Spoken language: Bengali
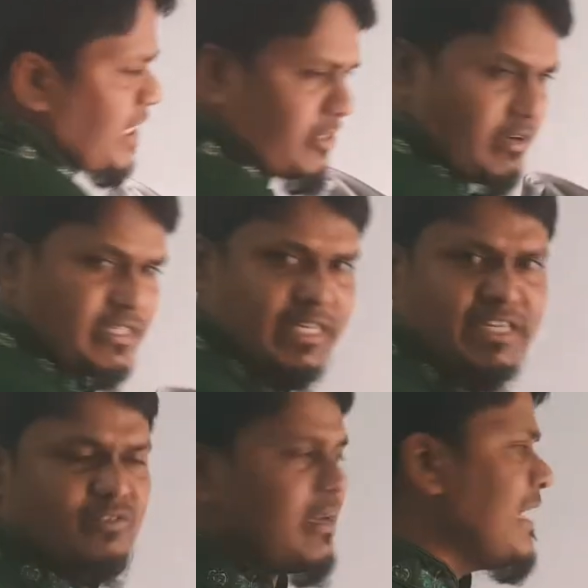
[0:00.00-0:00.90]
সাজানো আছে
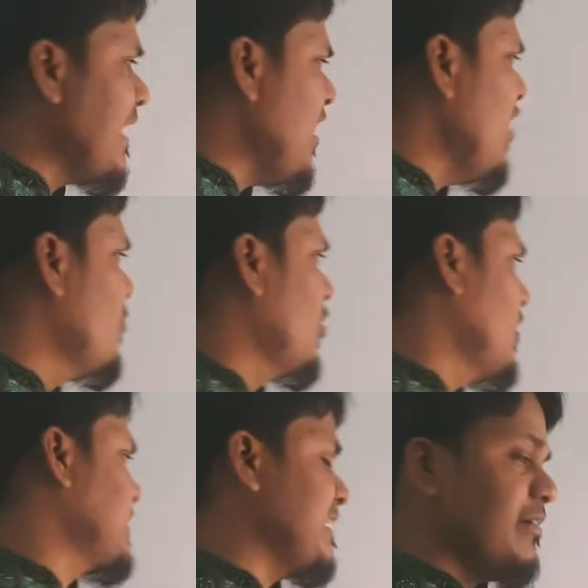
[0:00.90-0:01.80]
কিছু না এটা এলোমেলো
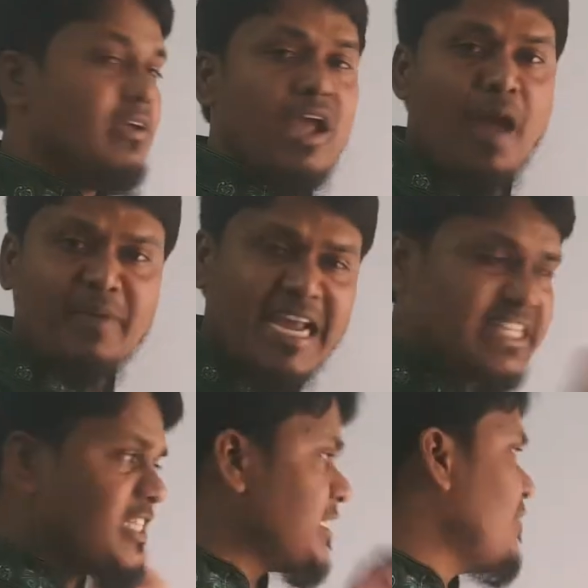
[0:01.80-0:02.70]
আছে আমি এই
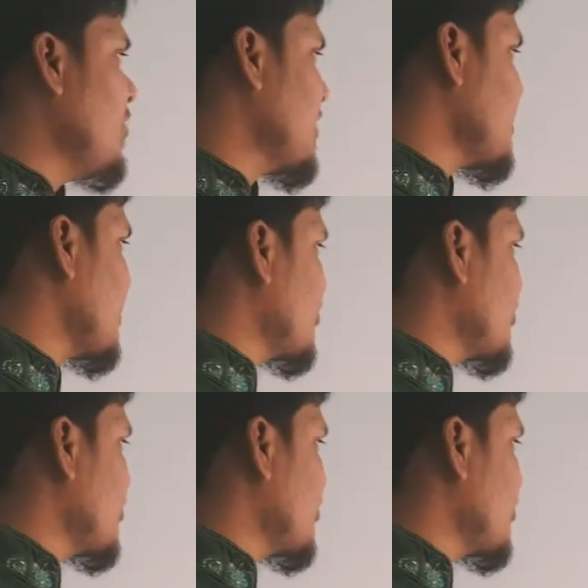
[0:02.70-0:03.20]
জিনিসটা বলতে চাচ্ছি